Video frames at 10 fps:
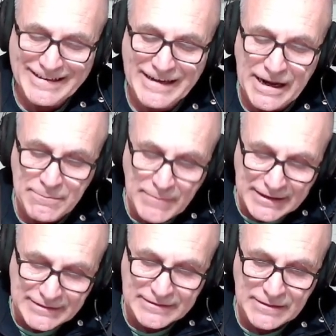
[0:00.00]
y la
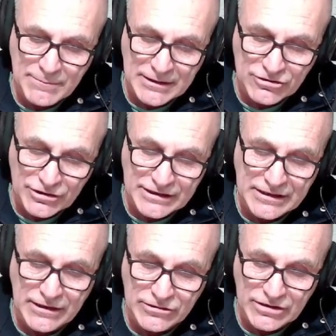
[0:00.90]
inmensa
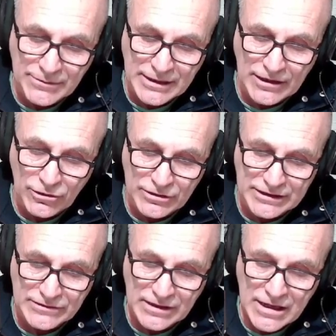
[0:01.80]
mayoría de los
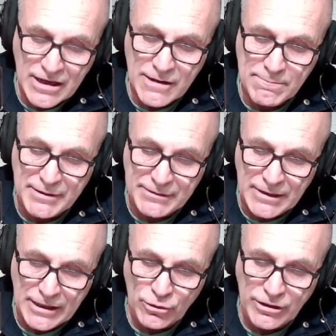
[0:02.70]
trabajadores,
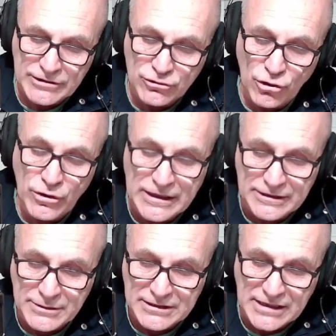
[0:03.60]
privados de toda
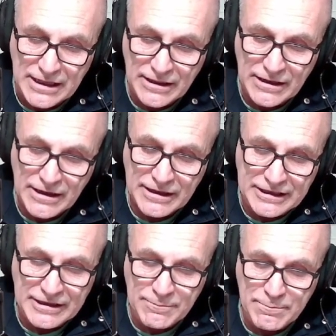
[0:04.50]
libertad
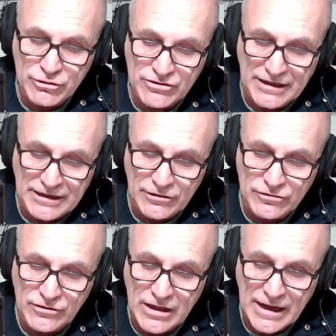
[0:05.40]
y
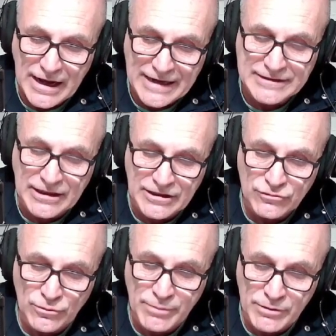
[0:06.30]
desposeídos hasta de
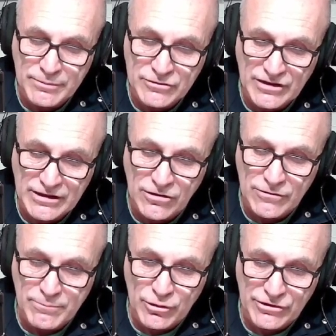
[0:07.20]
su propio ser
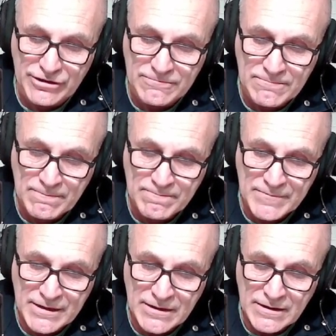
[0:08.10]
corpóreo.
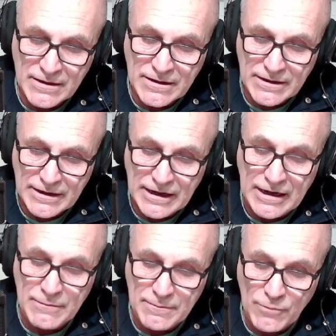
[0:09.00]

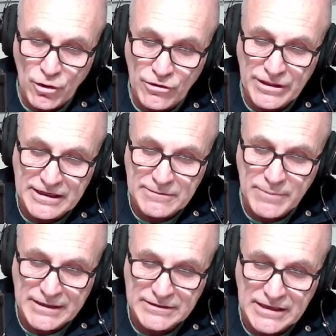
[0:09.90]
El orden
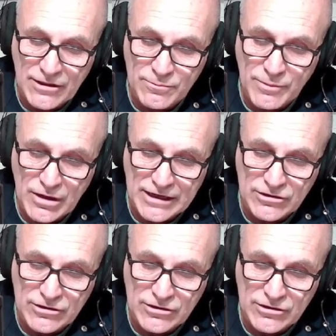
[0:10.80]
implantado por